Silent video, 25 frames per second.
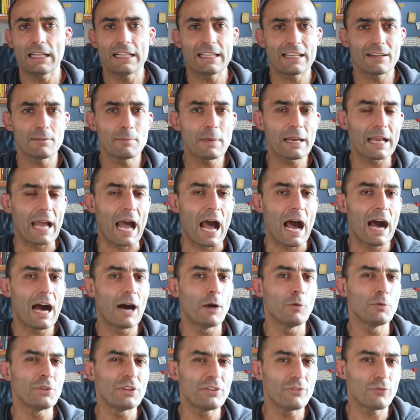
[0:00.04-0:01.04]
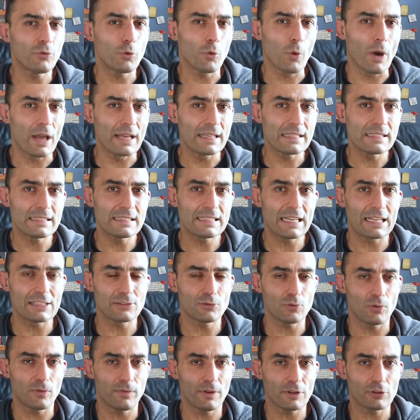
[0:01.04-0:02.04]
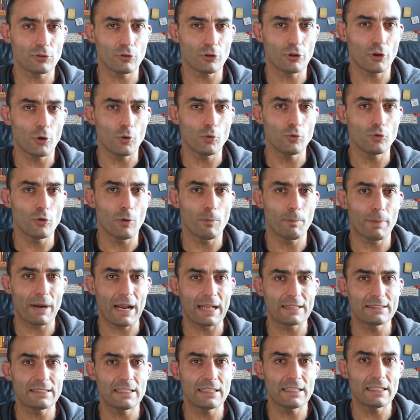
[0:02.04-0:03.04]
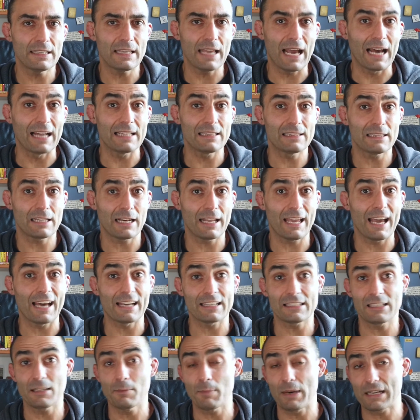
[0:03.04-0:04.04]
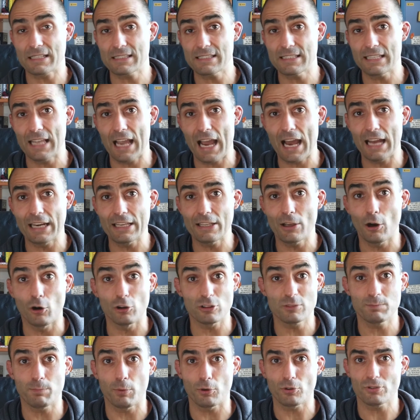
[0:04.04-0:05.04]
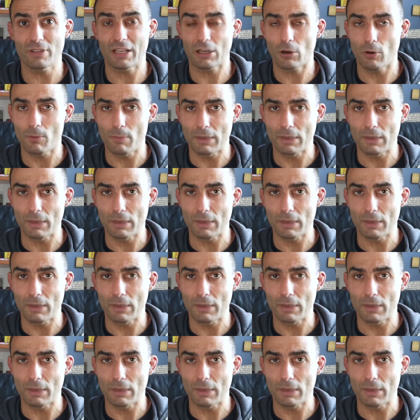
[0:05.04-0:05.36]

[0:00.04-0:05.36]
Il Krav Maga ha un'influenza sul fatto che uno pratichi altre arti marziali o sport a